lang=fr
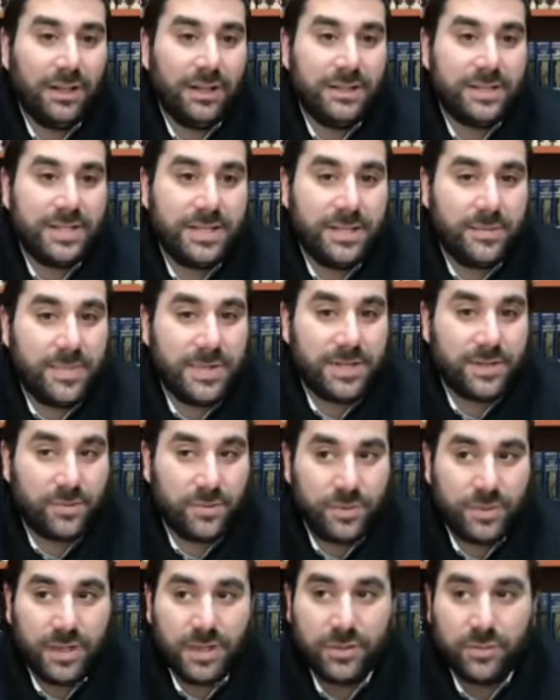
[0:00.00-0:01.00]
c'est parce
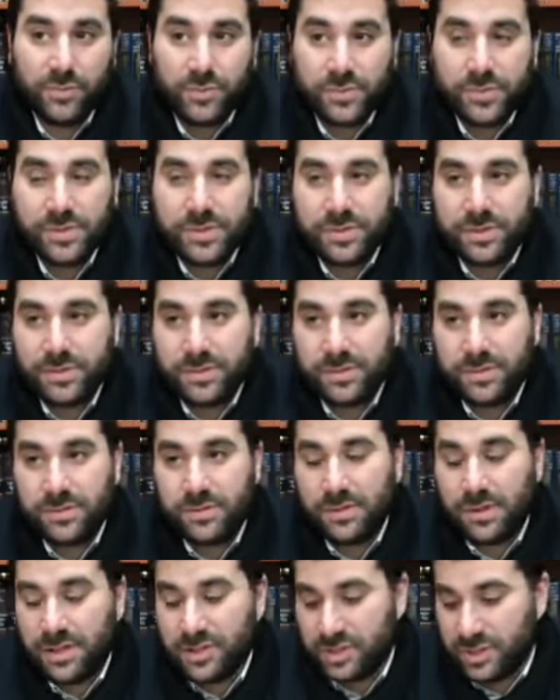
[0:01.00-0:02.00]
qu'on a
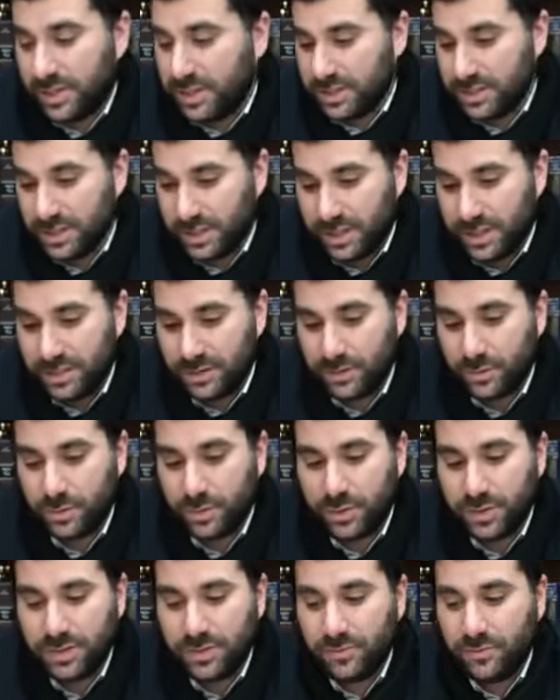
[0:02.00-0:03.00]
tous, à, chacun à
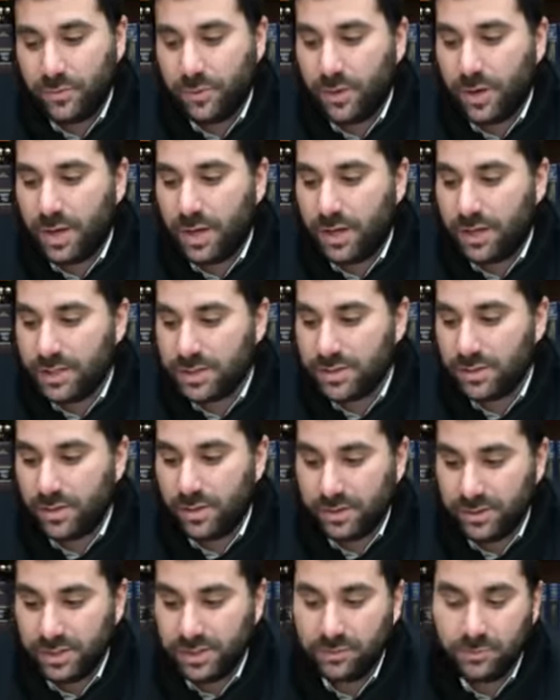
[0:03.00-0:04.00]
notre niveau, un
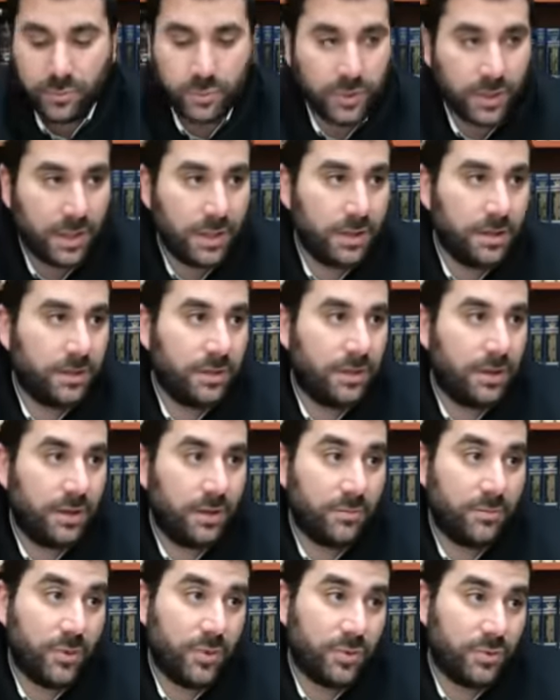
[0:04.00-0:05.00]
Chesron et Mouna,
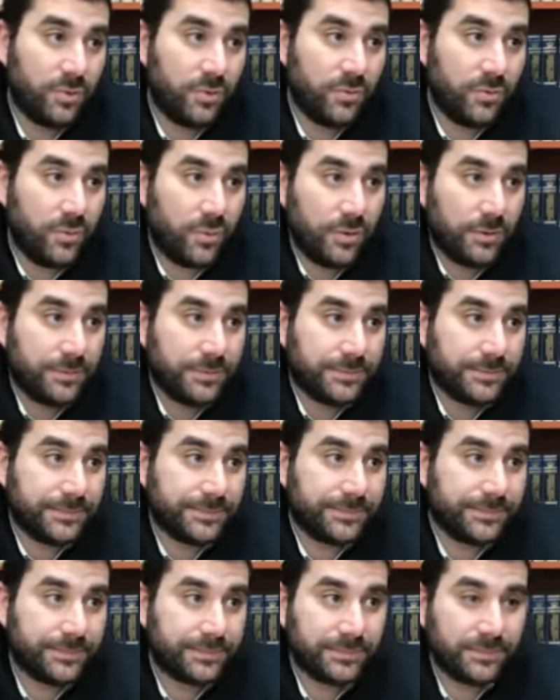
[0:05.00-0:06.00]
un manque de foi.
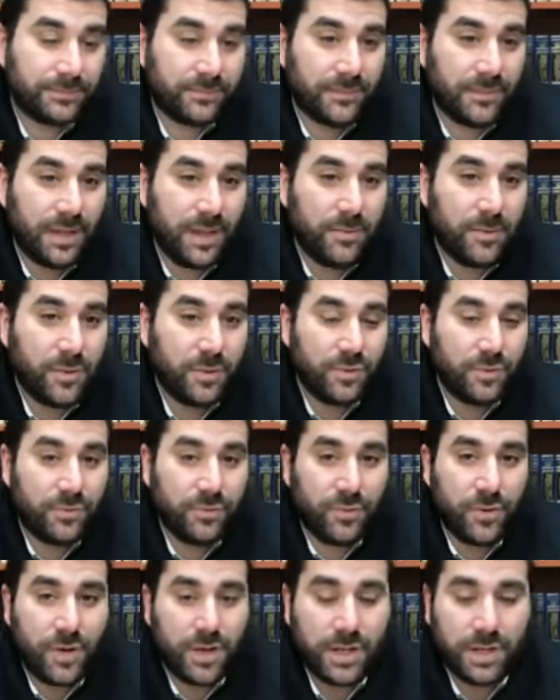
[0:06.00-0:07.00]
Un manque de
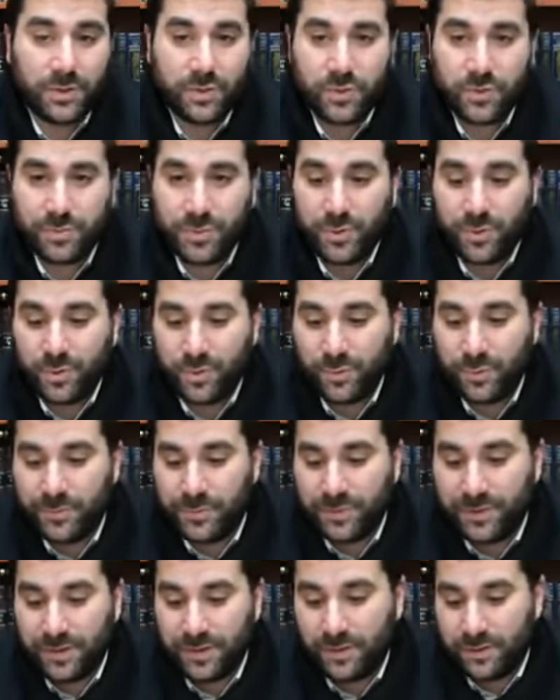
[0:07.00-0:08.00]
foi à Kadosh Baruch
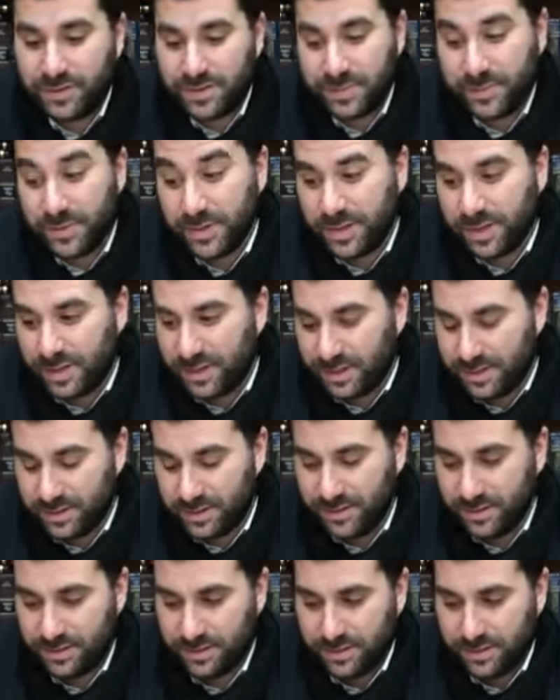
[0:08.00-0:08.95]
Alors c'est pas...